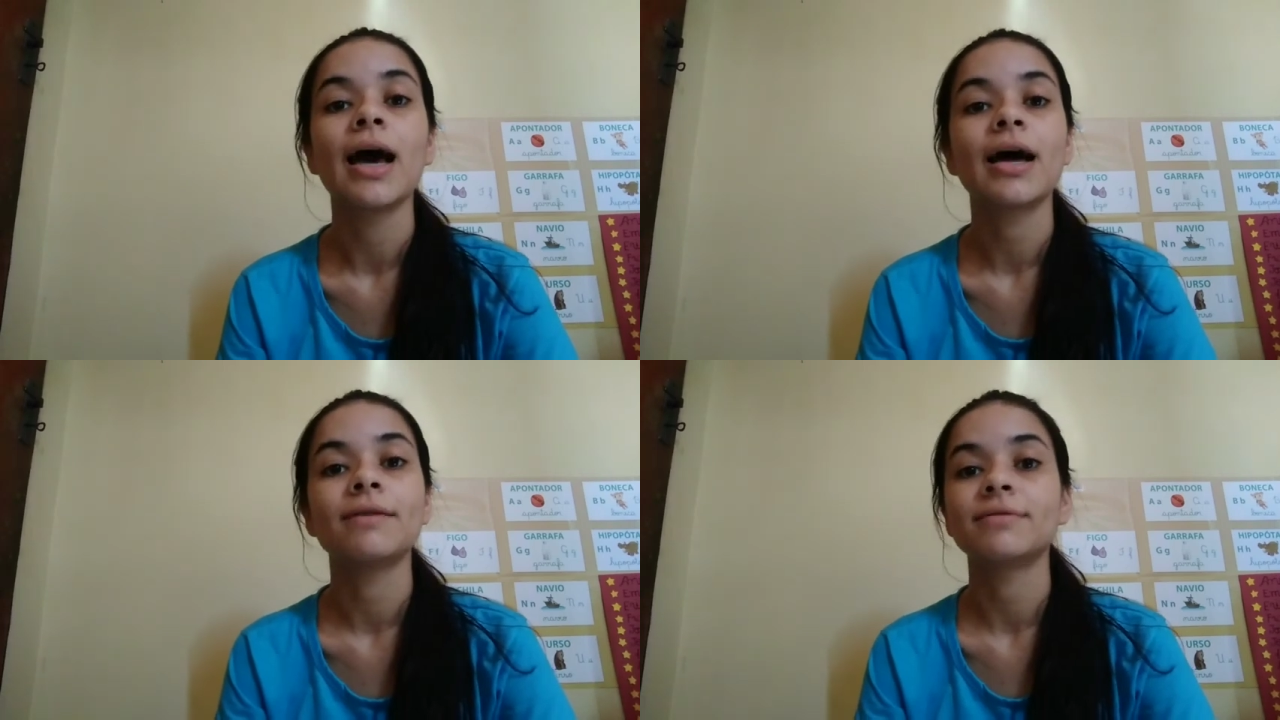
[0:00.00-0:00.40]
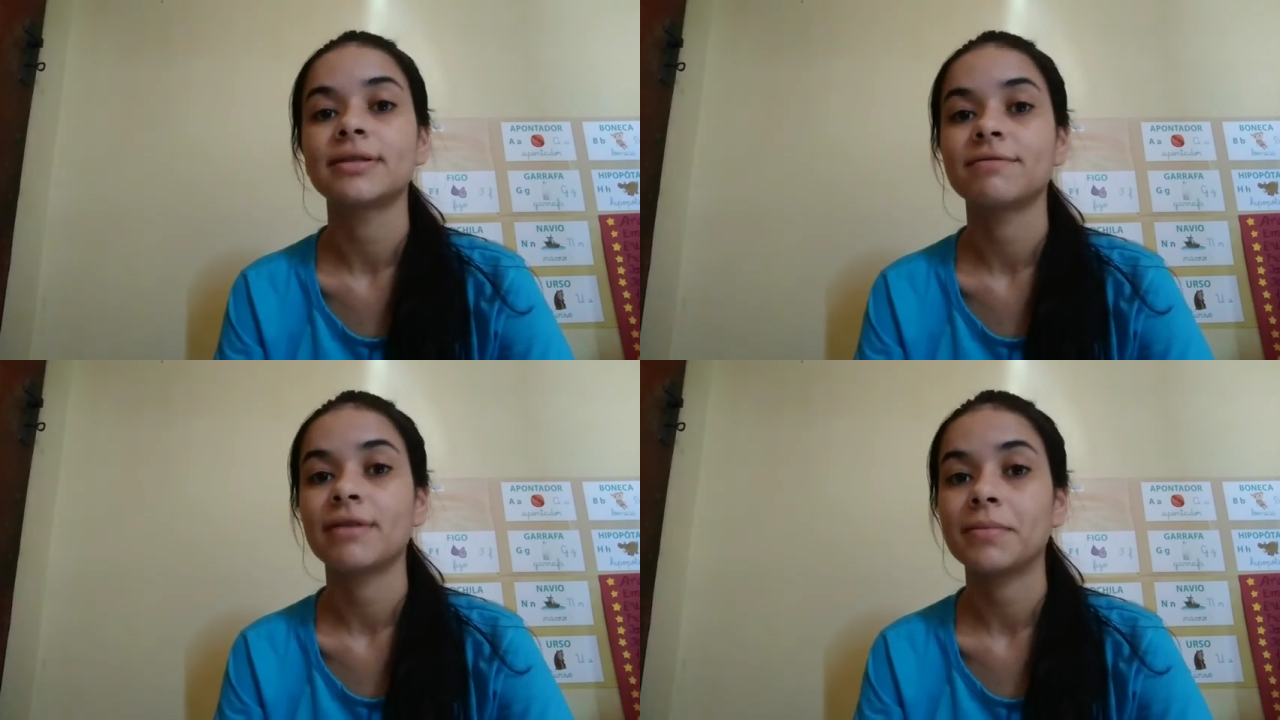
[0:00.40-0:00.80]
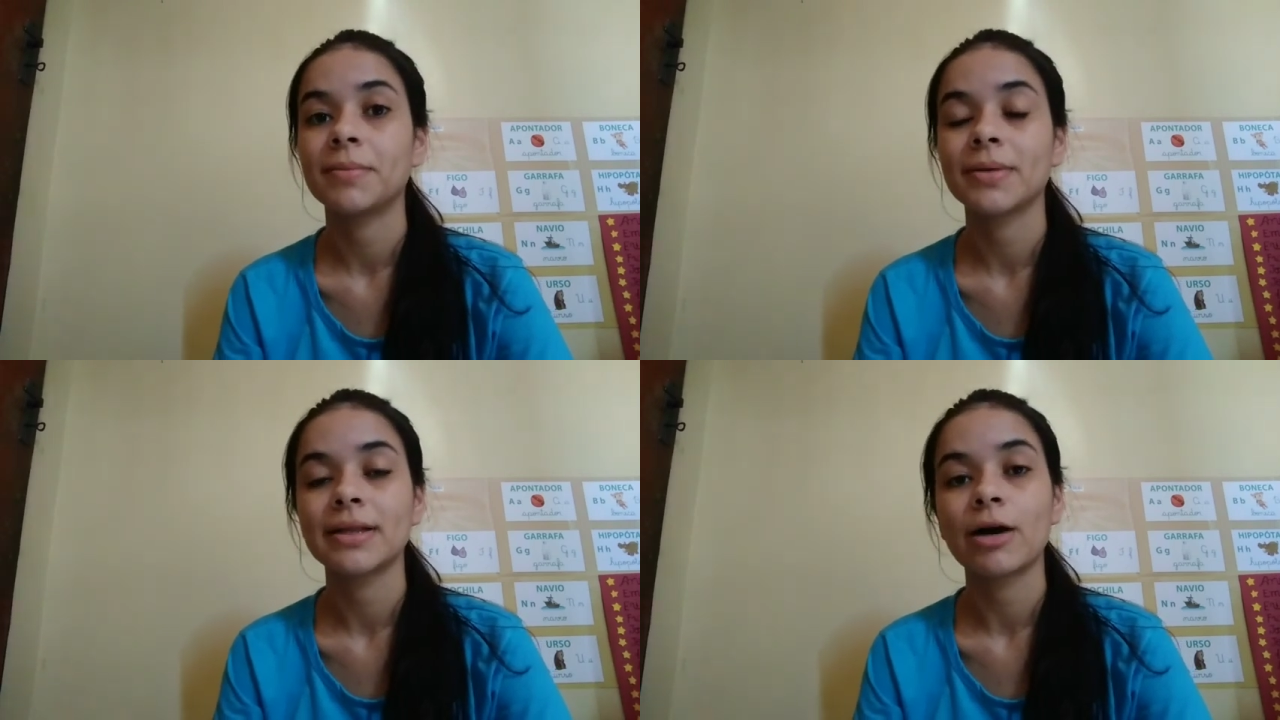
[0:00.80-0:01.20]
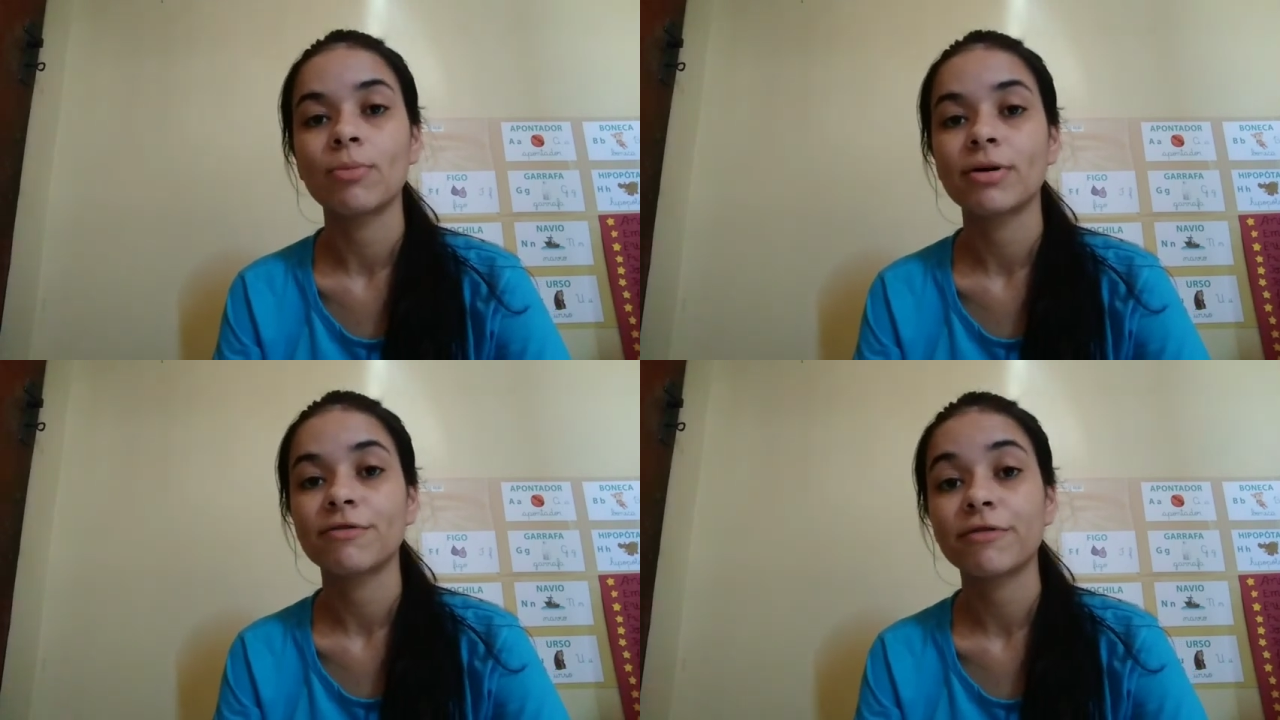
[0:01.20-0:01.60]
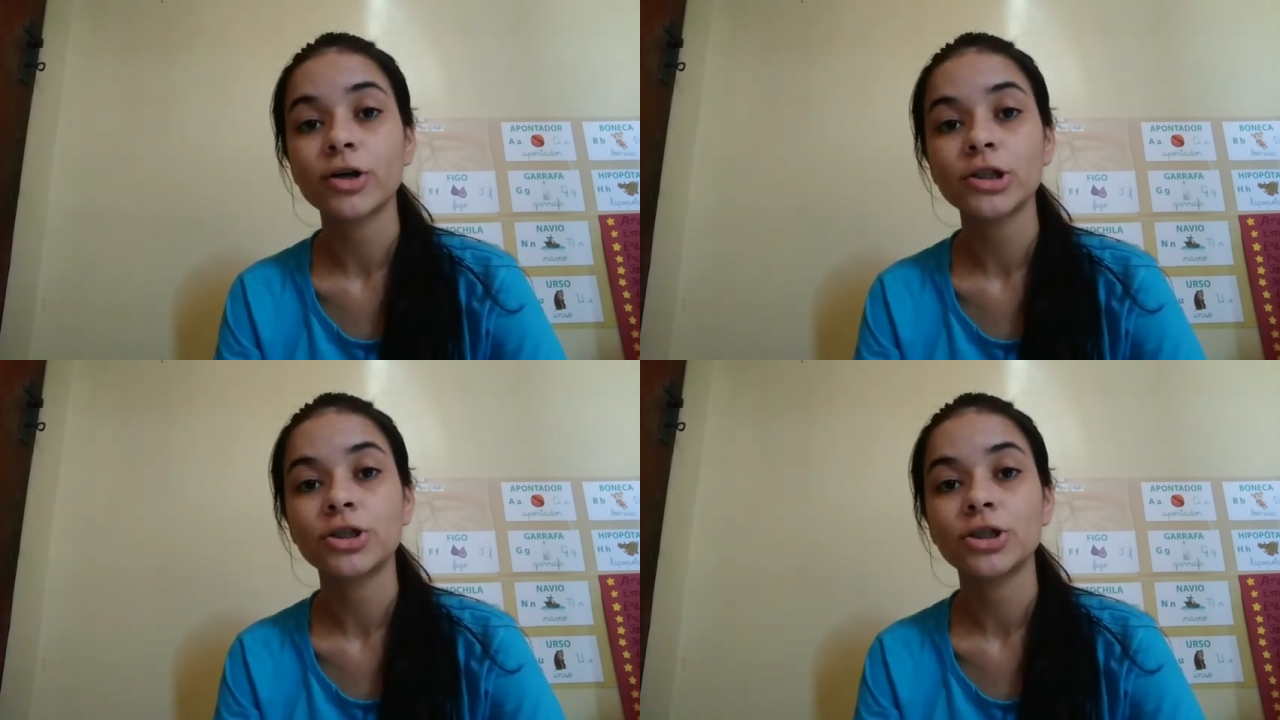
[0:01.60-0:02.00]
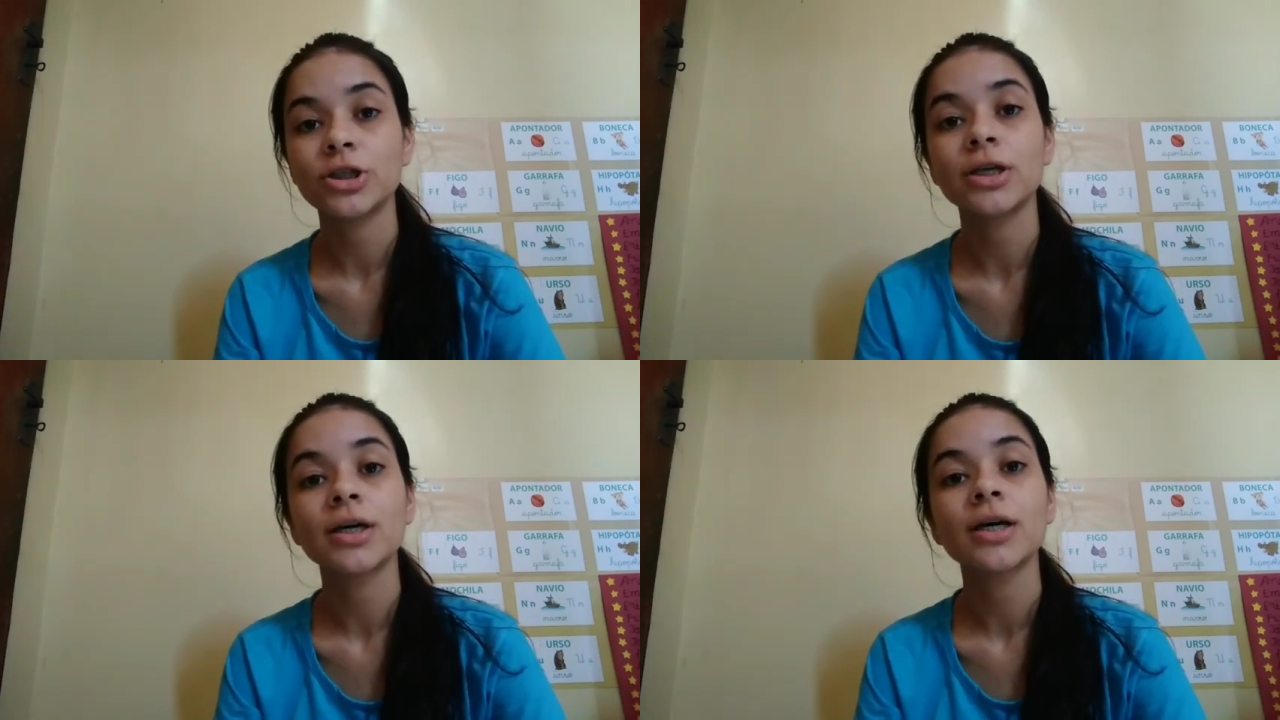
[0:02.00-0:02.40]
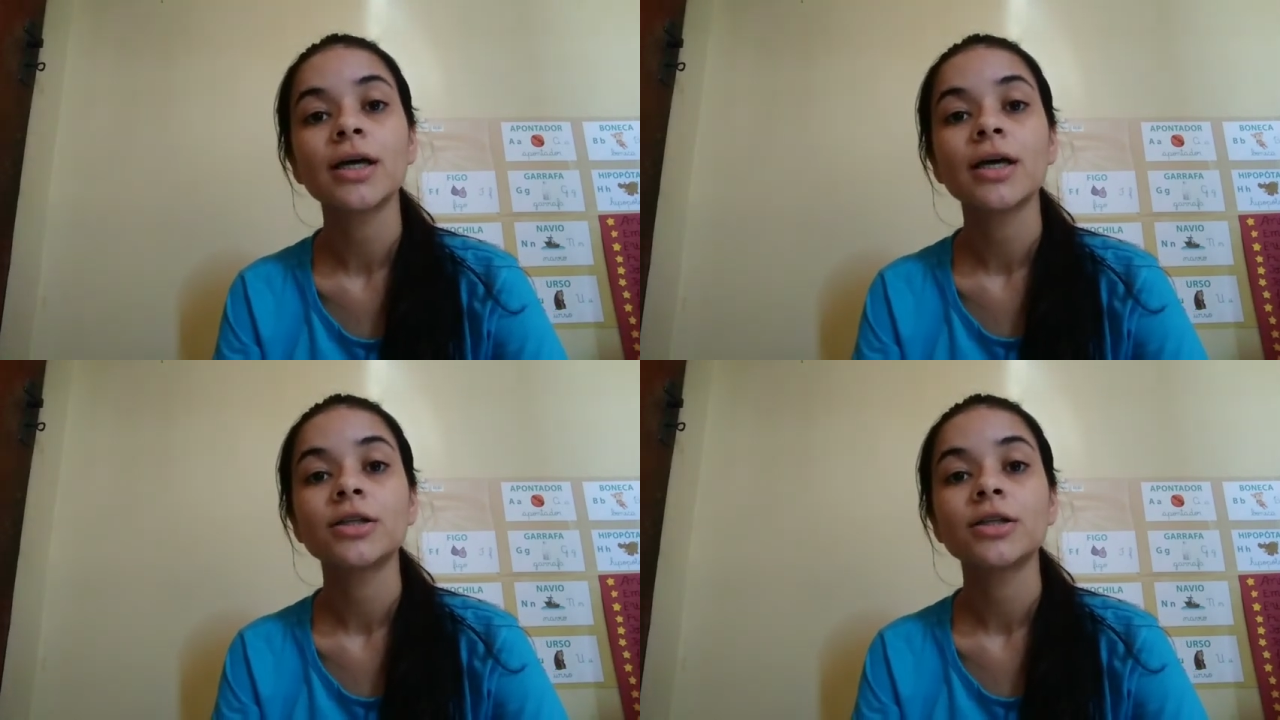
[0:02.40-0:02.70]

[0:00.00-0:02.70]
Aí você vai me mandar uma fotinha